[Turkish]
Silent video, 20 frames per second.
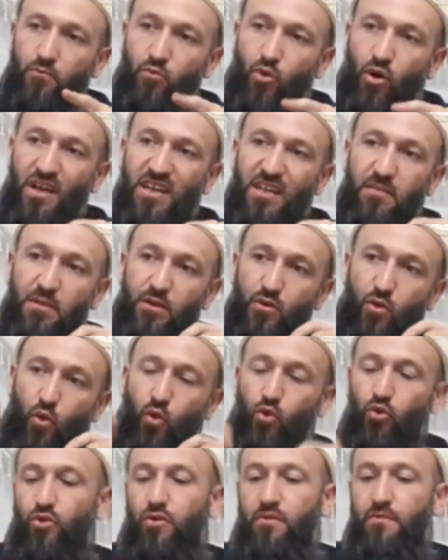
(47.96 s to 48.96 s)
Muharrem'in
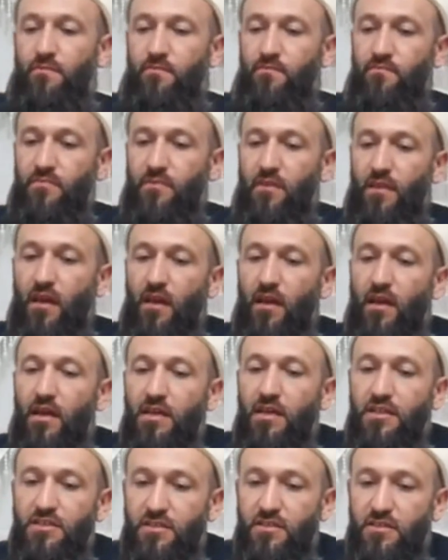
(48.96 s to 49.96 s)
onu.
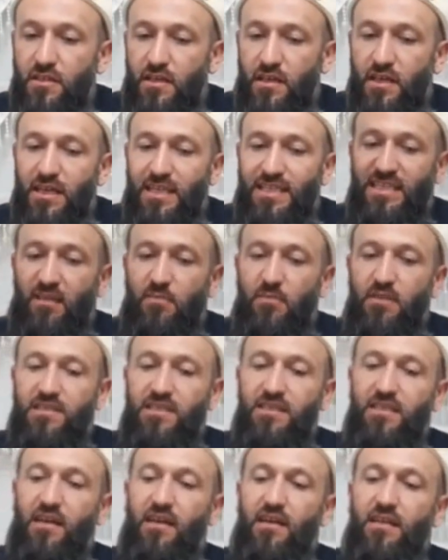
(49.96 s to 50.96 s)
Şimdi
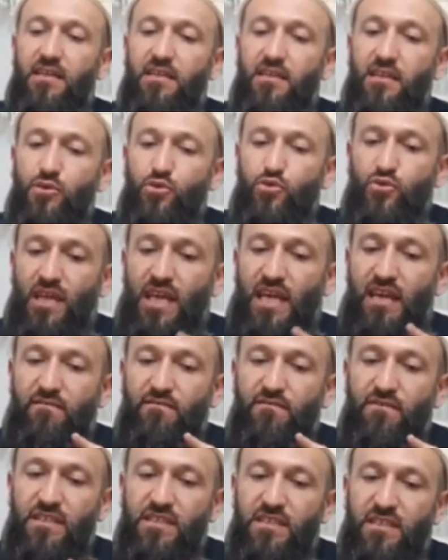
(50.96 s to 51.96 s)
Ramazan ayından sonra
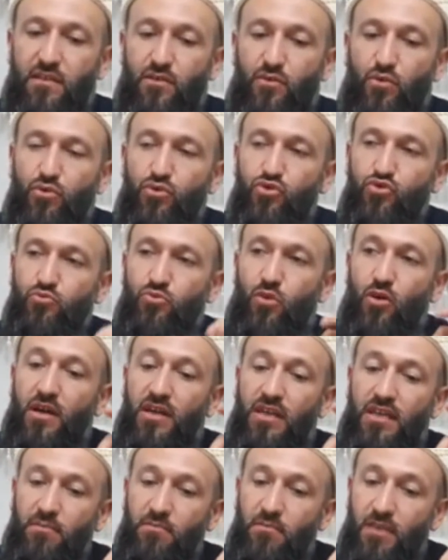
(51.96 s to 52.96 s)
en faziletli oruç
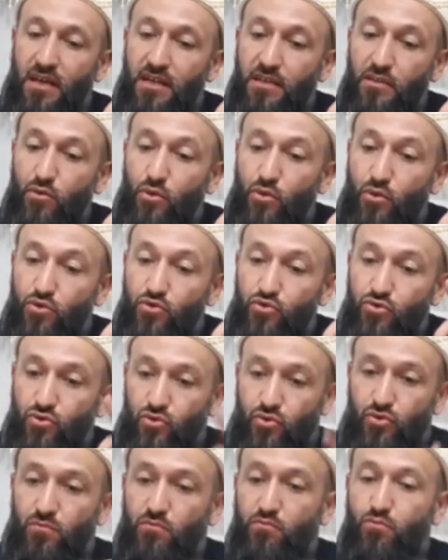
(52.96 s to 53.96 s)
Muharrem ayı
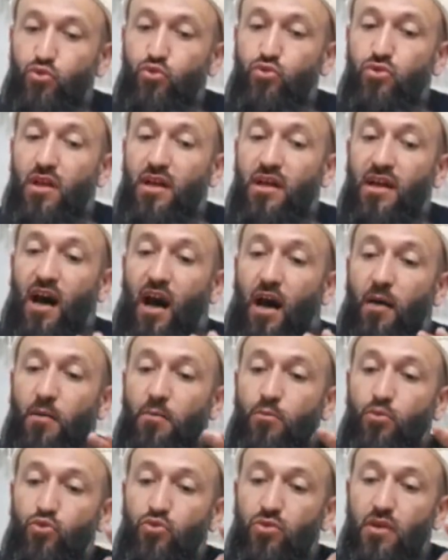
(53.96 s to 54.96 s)
orucudur. Mutlaka ama
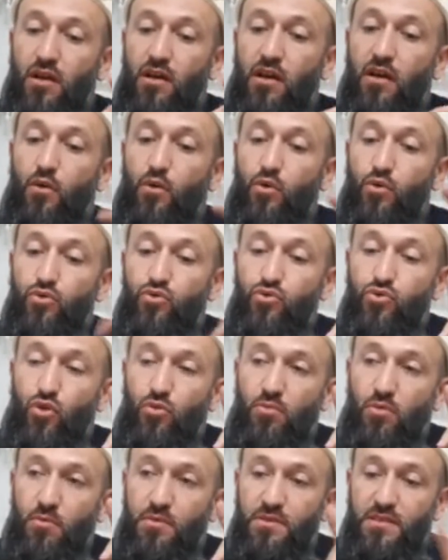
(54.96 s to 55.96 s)
mutlaka oruçlu
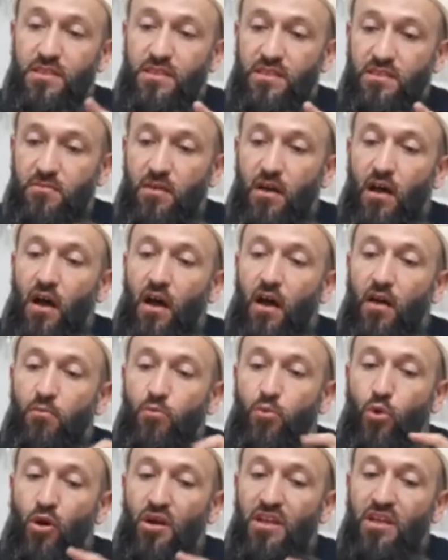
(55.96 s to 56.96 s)
olmamız lazım.
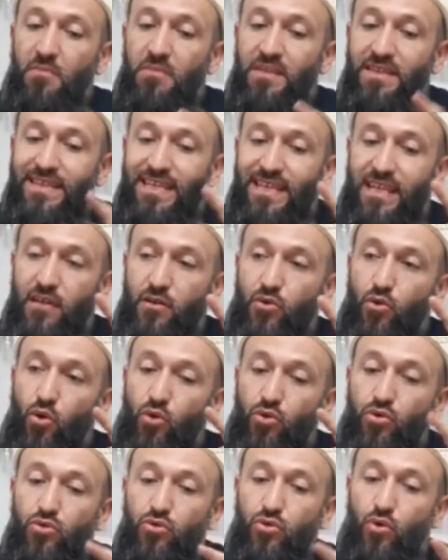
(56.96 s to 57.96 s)
Muharrem'in ilk
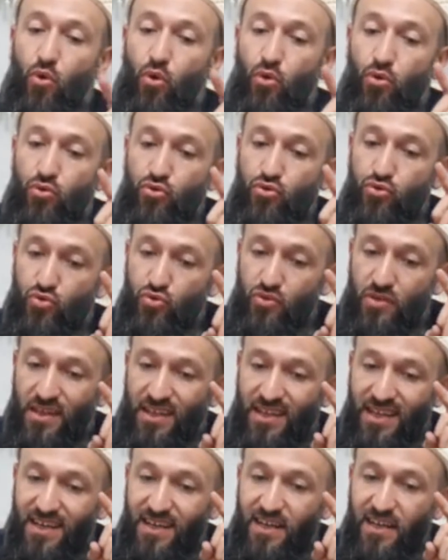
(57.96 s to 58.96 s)
10 günü oruç
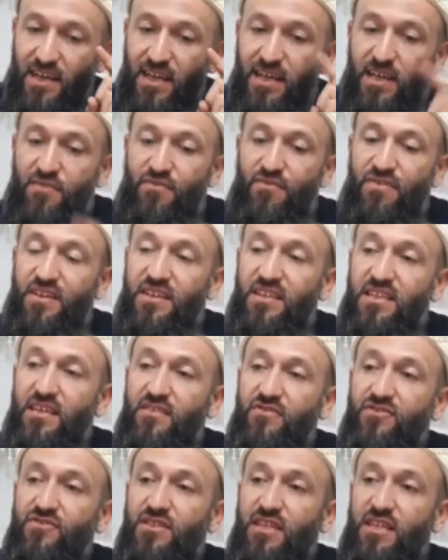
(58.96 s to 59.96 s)
tutana
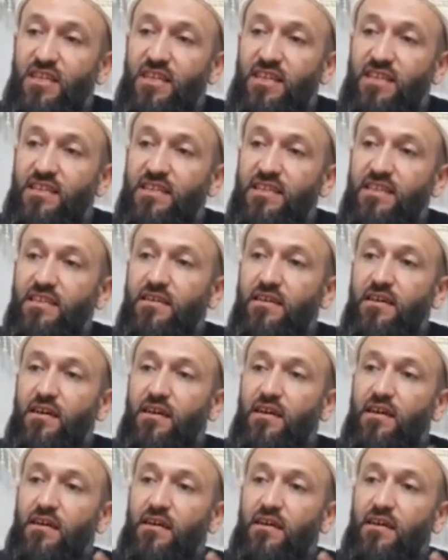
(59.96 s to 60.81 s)
Firdevs cenneti